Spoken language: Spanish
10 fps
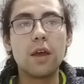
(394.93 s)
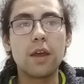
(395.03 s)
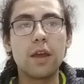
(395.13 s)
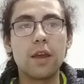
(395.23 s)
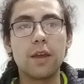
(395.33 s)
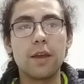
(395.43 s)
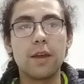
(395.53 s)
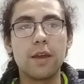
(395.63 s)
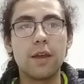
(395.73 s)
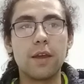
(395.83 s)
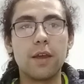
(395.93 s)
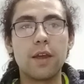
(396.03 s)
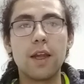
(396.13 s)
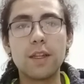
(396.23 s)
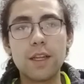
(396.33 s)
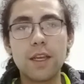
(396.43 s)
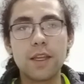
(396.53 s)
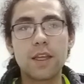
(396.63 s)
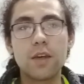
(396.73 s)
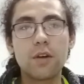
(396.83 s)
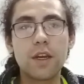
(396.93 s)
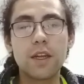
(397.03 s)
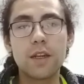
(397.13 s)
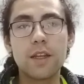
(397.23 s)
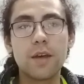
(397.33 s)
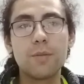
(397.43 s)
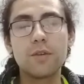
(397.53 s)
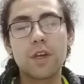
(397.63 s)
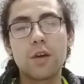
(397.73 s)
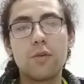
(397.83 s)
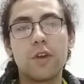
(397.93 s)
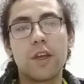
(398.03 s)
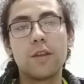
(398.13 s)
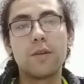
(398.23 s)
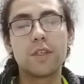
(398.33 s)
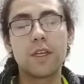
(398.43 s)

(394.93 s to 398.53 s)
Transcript: el cliente Docker y el daemon se, comunican